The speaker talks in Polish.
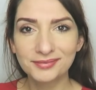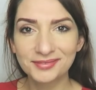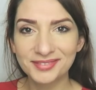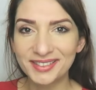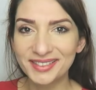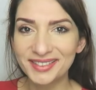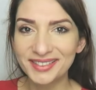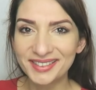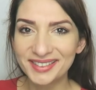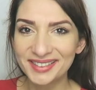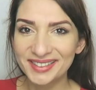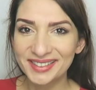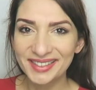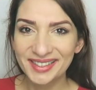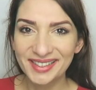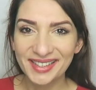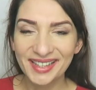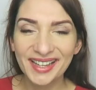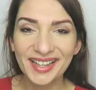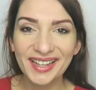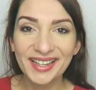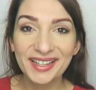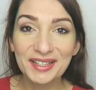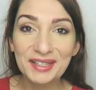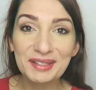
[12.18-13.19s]
Tak?
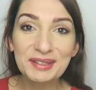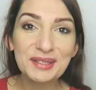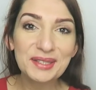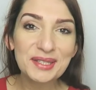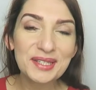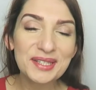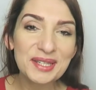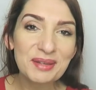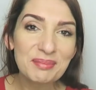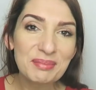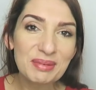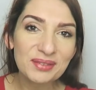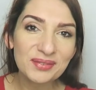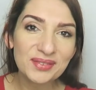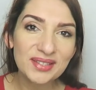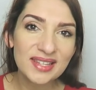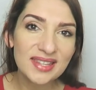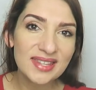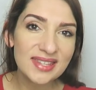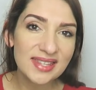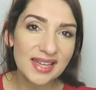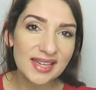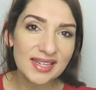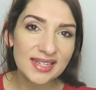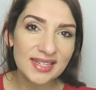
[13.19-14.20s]
I to się naprawdę
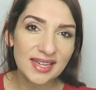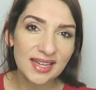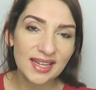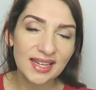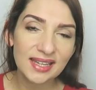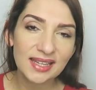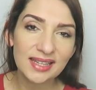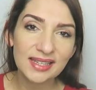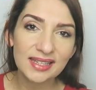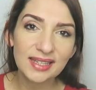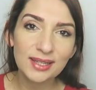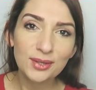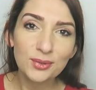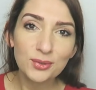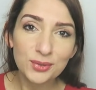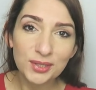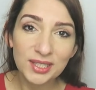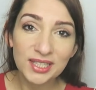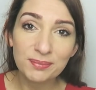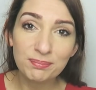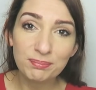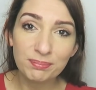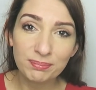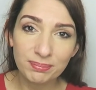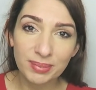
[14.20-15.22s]
zdarza i u
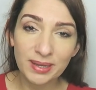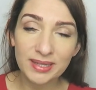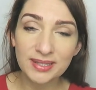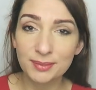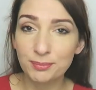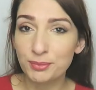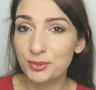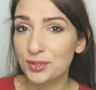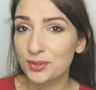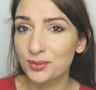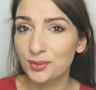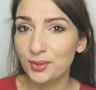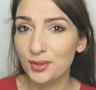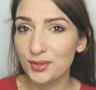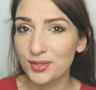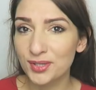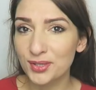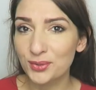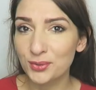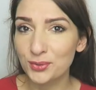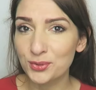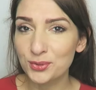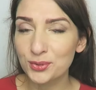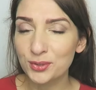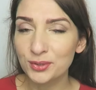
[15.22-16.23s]
tych bardzo
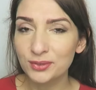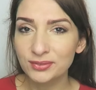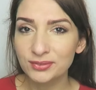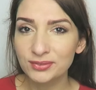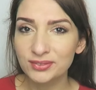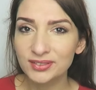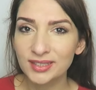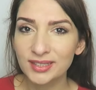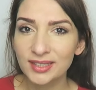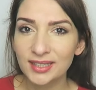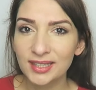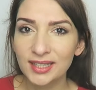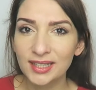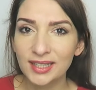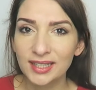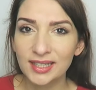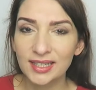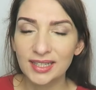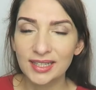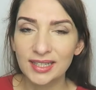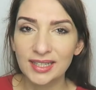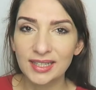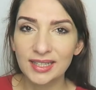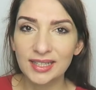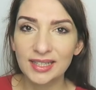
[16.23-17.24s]
początkujących uczniów.
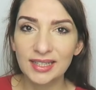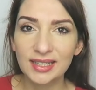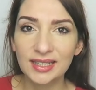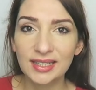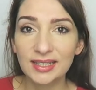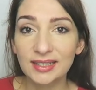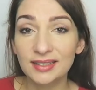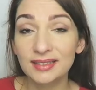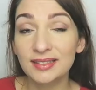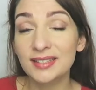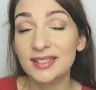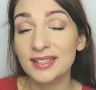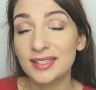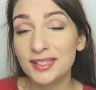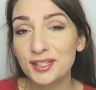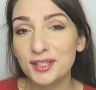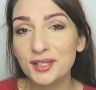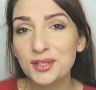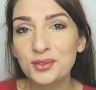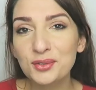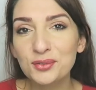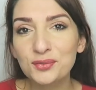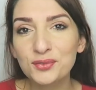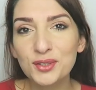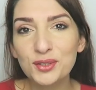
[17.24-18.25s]
E, zdarza
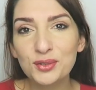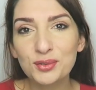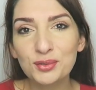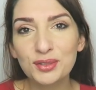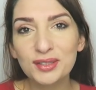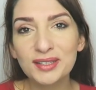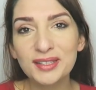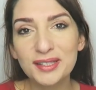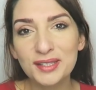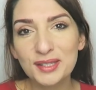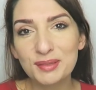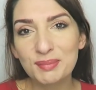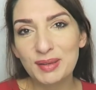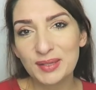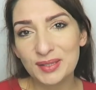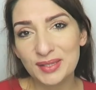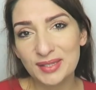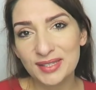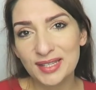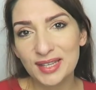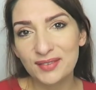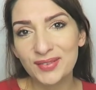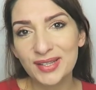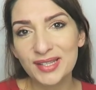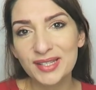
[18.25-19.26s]
się również u tych nieco
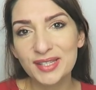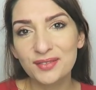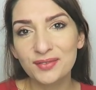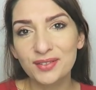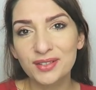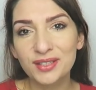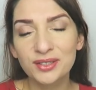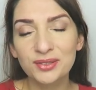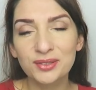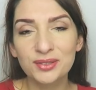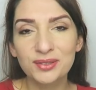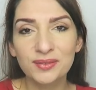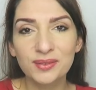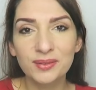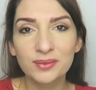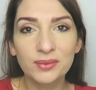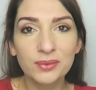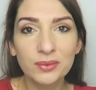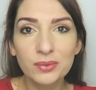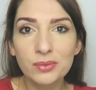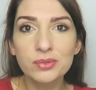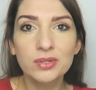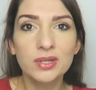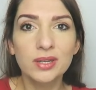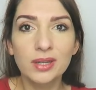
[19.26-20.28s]
bardziej zaawansowanych, którzy
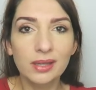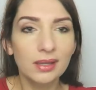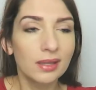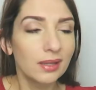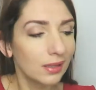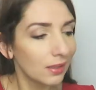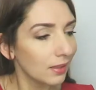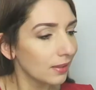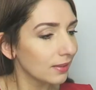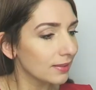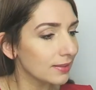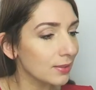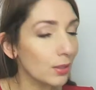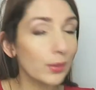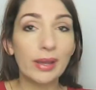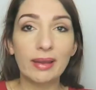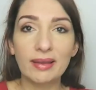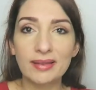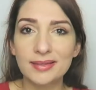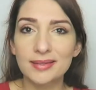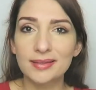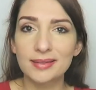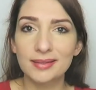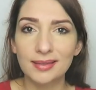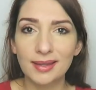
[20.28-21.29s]
mówią, kurczę, co
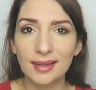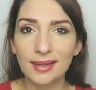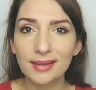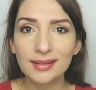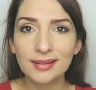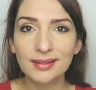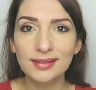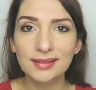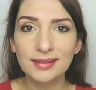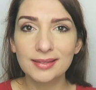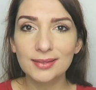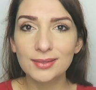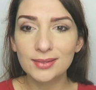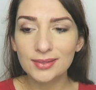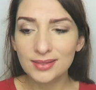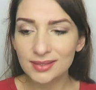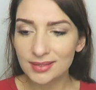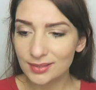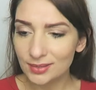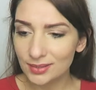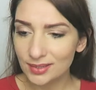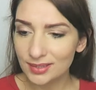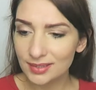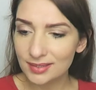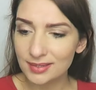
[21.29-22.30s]
jest, tak? Co,
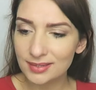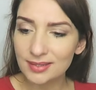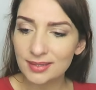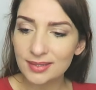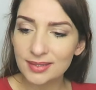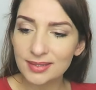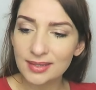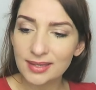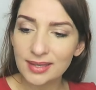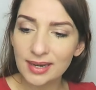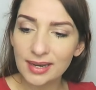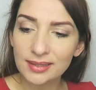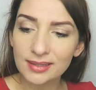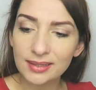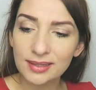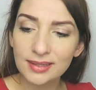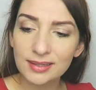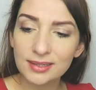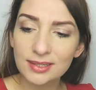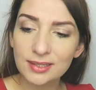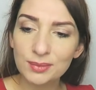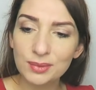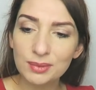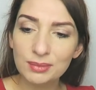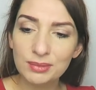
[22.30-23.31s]
co, jest, co jest
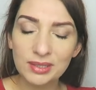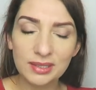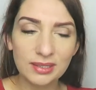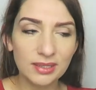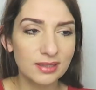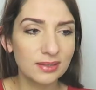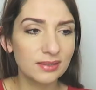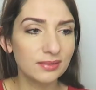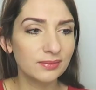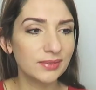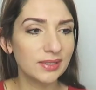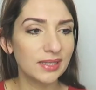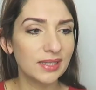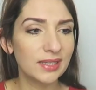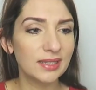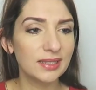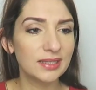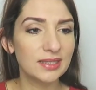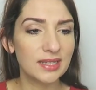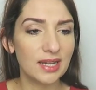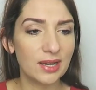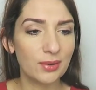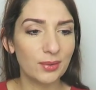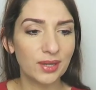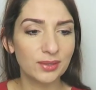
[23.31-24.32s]
grane? Czemu mi to
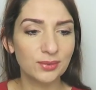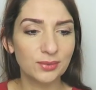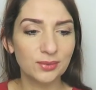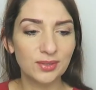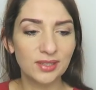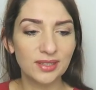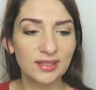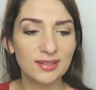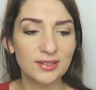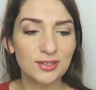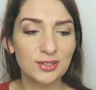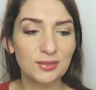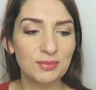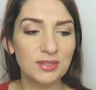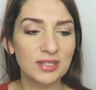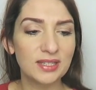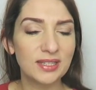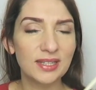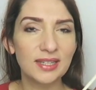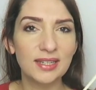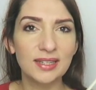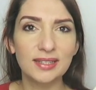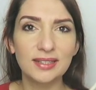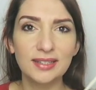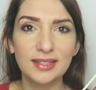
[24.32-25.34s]
nie działa tutaj? Coś mi
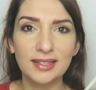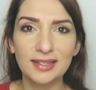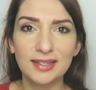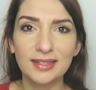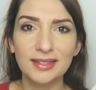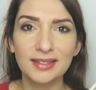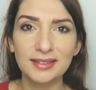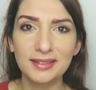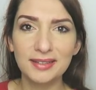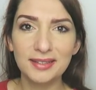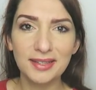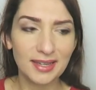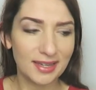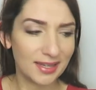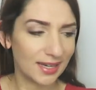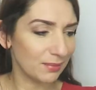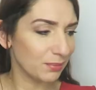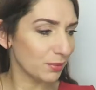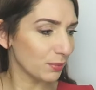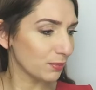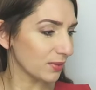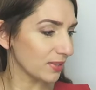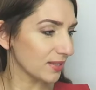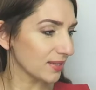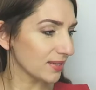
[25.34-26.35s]
nie, nie, nie gra
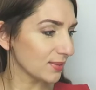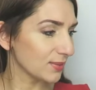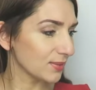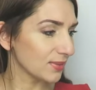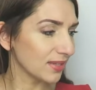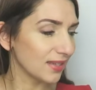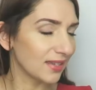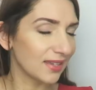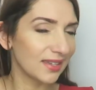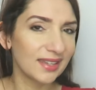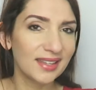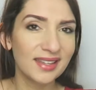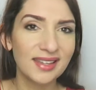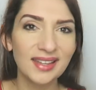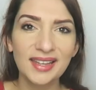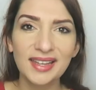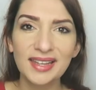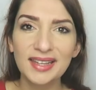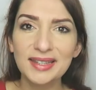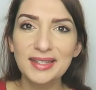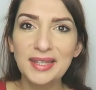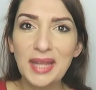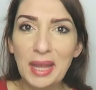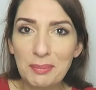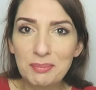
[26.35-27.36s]
po prostu, nie,
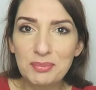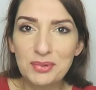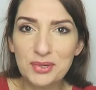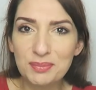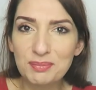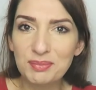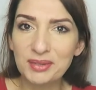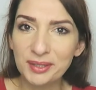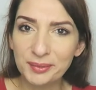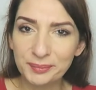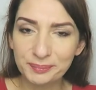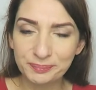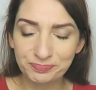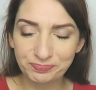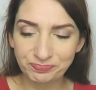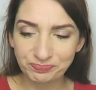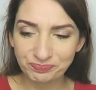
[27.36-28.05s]
nie brzmi.